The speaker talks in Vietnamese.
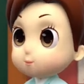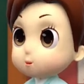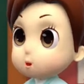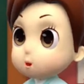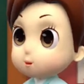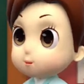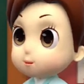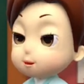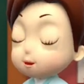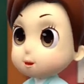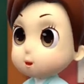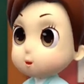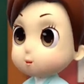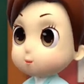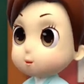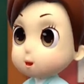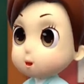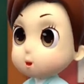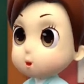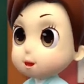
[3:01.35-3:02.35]
Đại
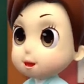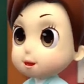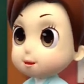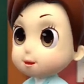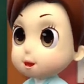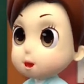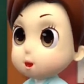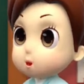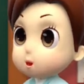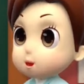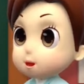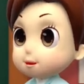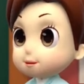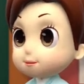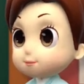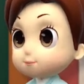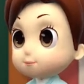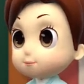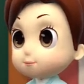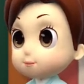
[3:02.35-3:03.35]
từ là từ
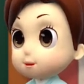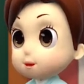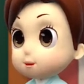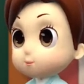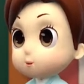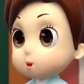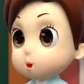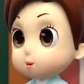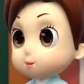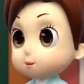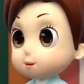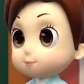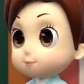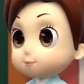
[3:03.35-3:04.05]
dùng để xưng